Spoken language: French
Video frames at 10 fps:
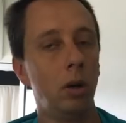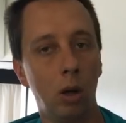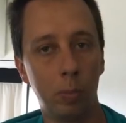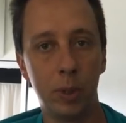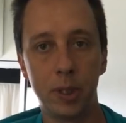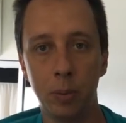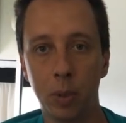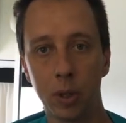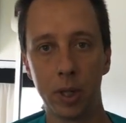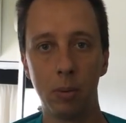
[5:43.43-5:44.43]
leur PC
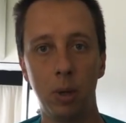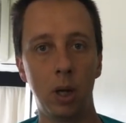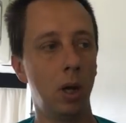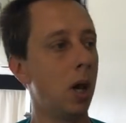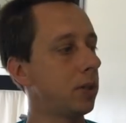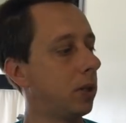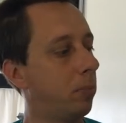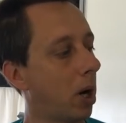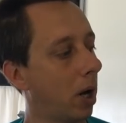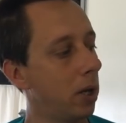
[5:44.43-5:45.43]
portable, là c'est
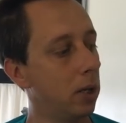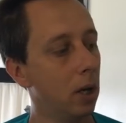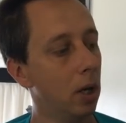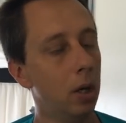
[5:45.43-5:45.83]
pareil.